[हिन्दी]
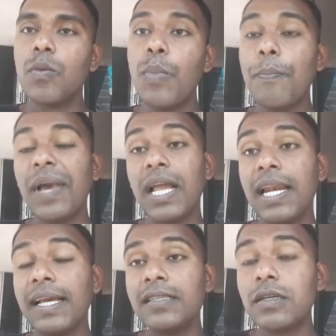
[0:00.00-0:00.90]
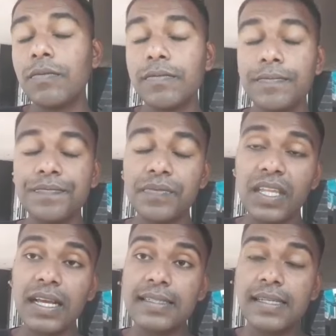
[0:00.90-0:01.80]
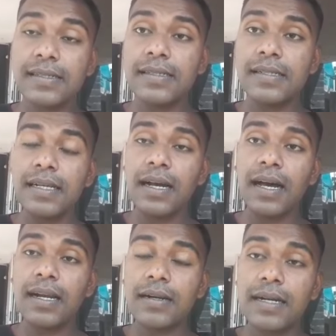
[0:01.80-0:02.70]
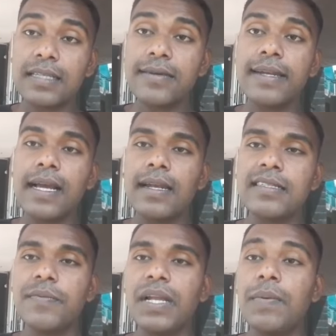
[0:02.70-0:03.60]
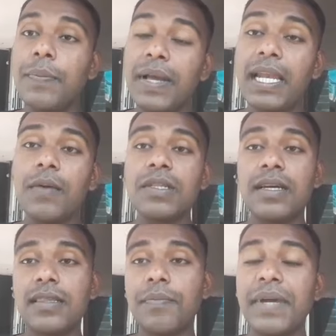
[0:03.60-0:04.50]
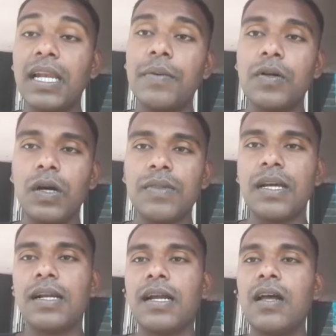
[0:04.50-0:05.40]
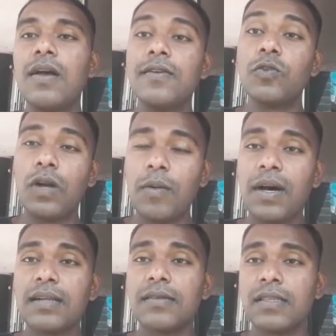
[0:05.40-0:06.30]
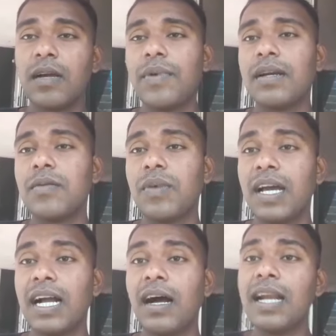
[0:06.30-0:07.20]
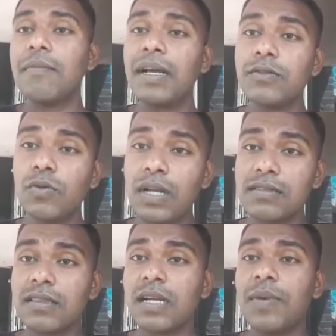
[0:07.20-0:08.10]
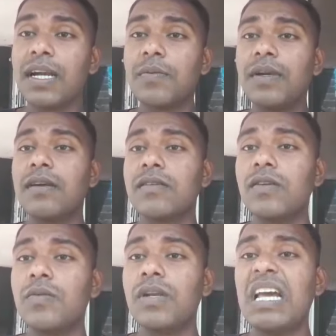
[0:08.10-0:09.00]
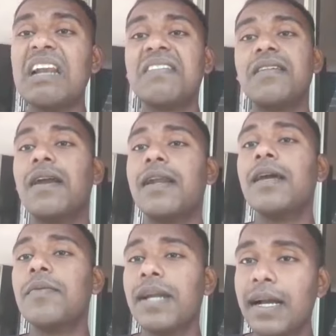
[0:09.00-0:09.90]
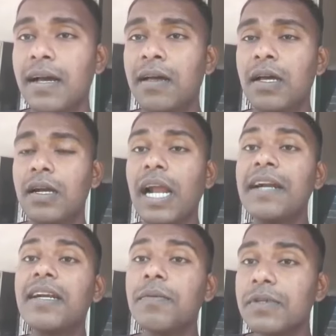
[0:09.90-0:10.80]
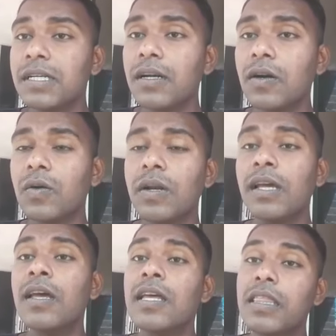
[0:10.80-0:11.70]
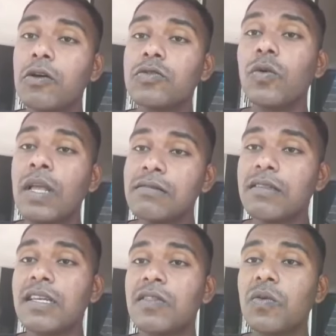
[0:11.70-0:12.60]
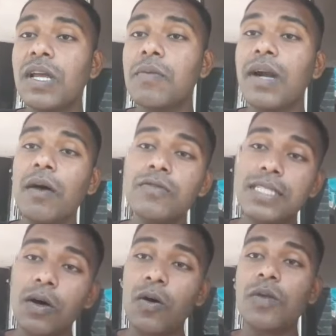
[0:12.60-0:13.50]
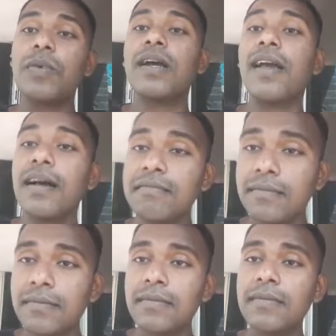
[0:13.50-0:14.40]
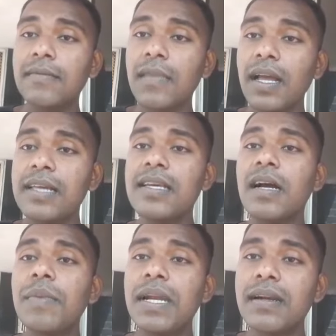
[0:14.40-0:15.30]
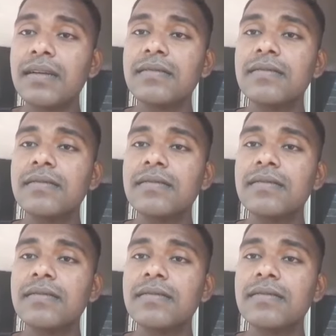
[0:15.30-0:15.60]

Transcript: मैं पहले ही जब एस एस का रिजल्ट निकलने से पहले मैं पहले बताया था पहला वीडियो आप देख लेना सोलह मार्क सत्रह मार्क बढ़ेगा अरे भाई सोलह सत्रह मार्क में लड़कों ने बोले यार इतना नहीं बढ़ेगा नाइन्टी परसेंट लड़कों ने देखो सोलह सत्रह तो नहीं बढ़ा उससे और बढ़ गया कई जगह मेरिट